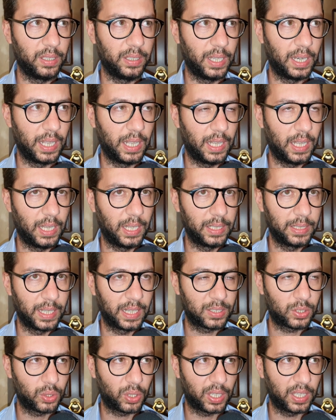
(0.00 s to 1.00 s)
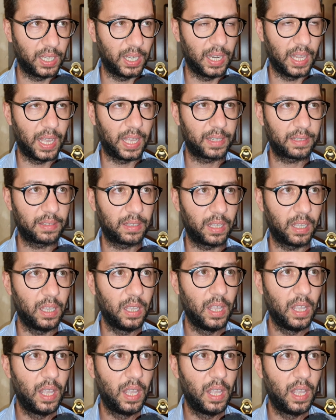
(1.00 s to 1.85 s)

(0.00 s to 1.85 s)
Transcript: della, della storia dell'arte.